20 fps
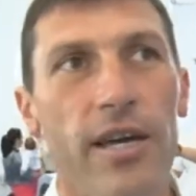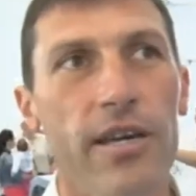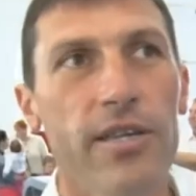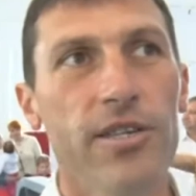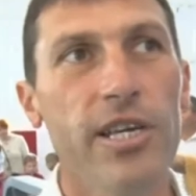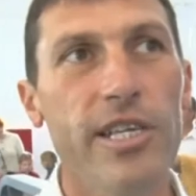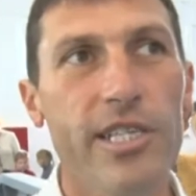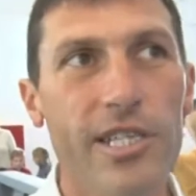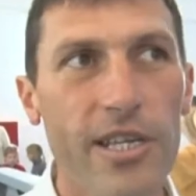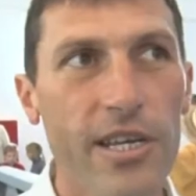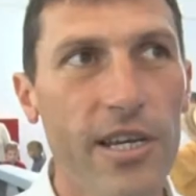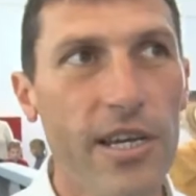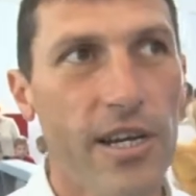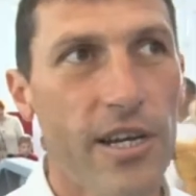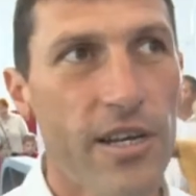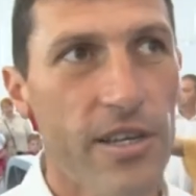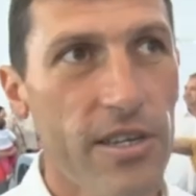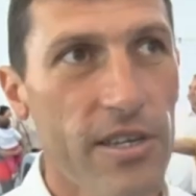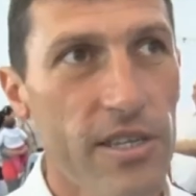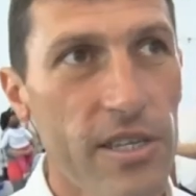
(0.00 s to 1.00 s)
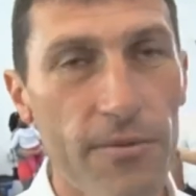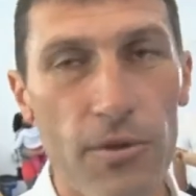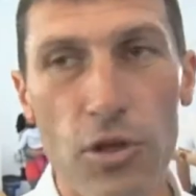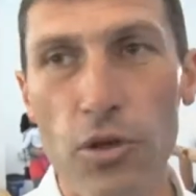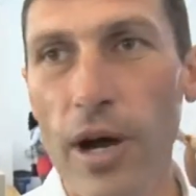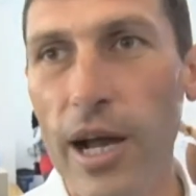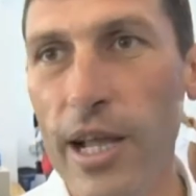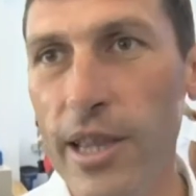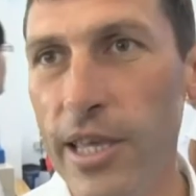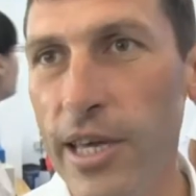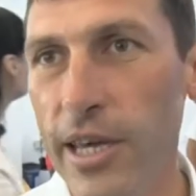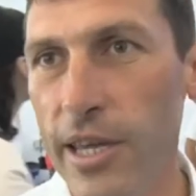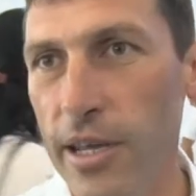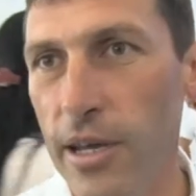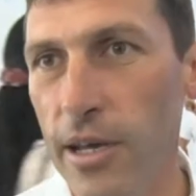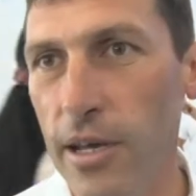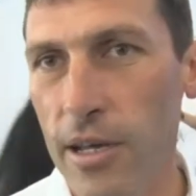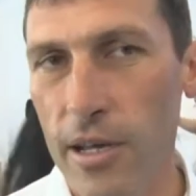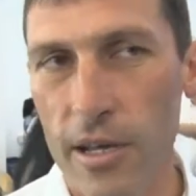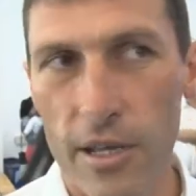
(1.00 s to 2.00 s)
Если индивидуальные
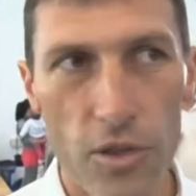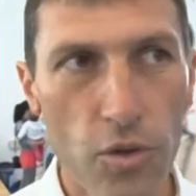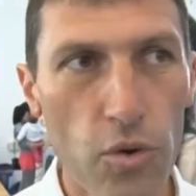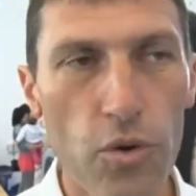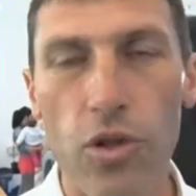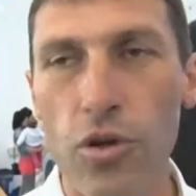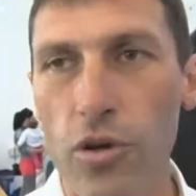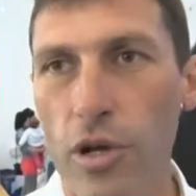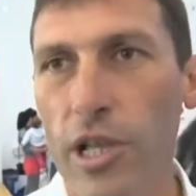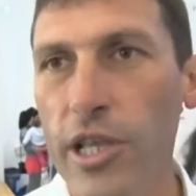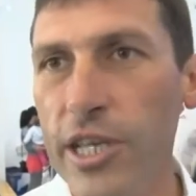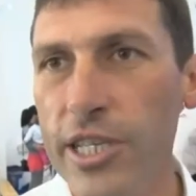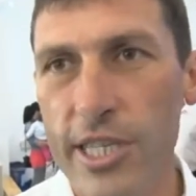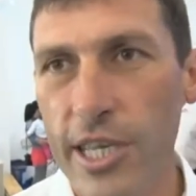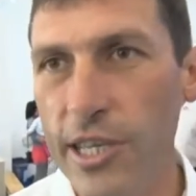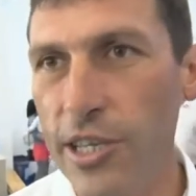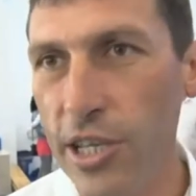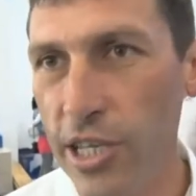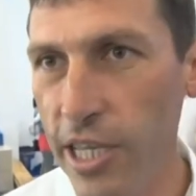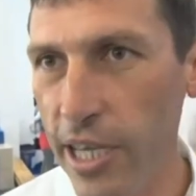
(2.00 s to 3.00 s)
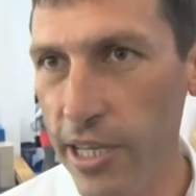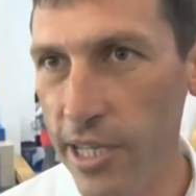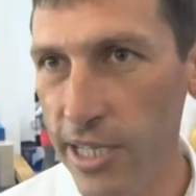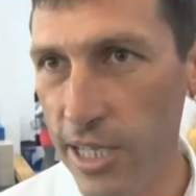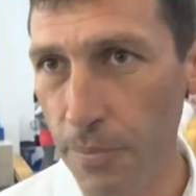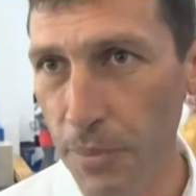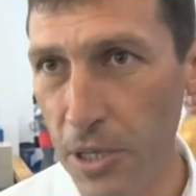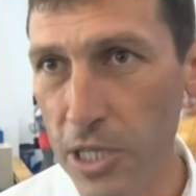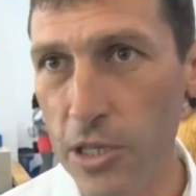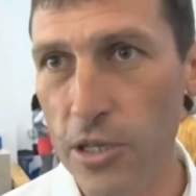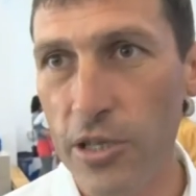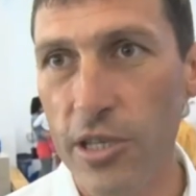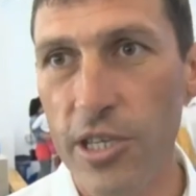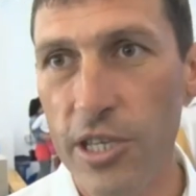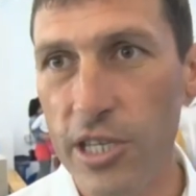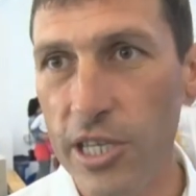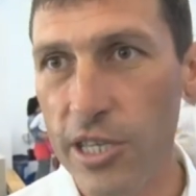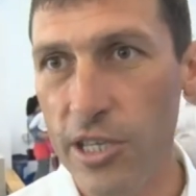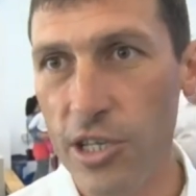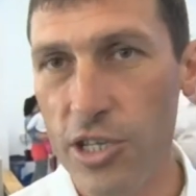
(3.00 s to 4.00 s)
э, ну, лица нигде не записаны,
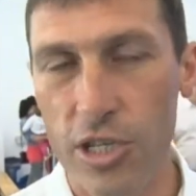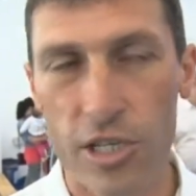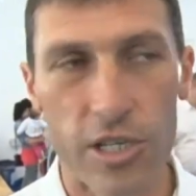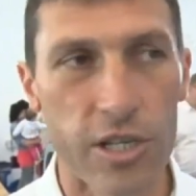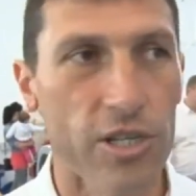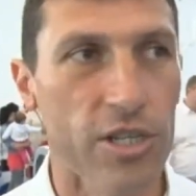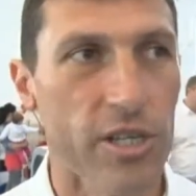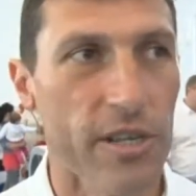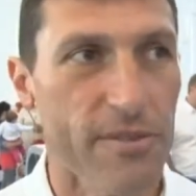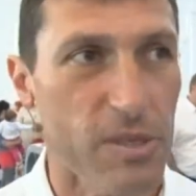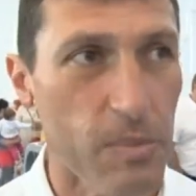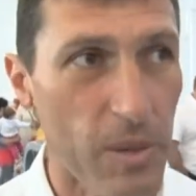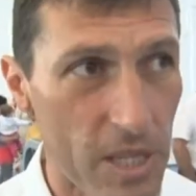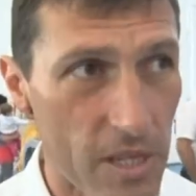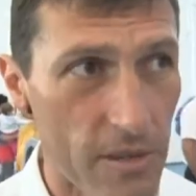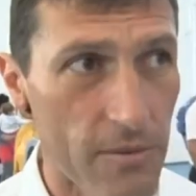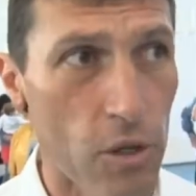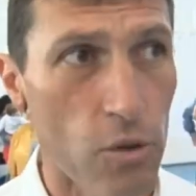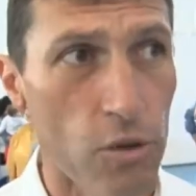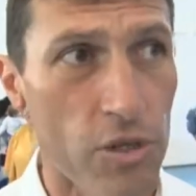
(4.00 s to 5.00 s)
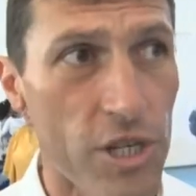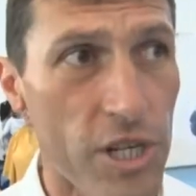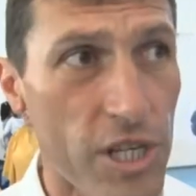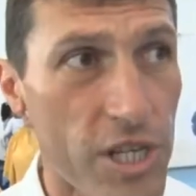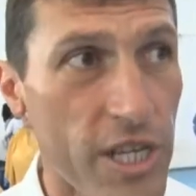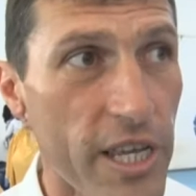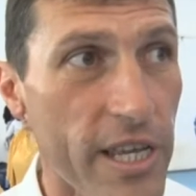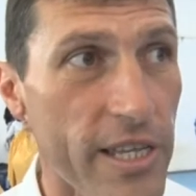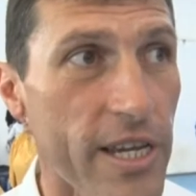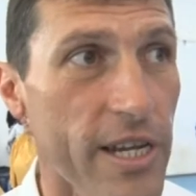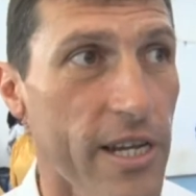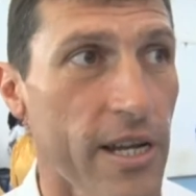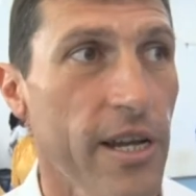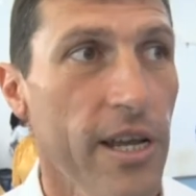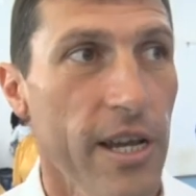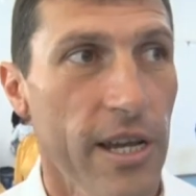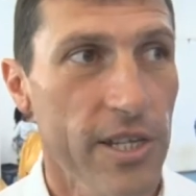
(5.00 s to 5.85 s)
нигде не числящиеся в спортивных учреждениях,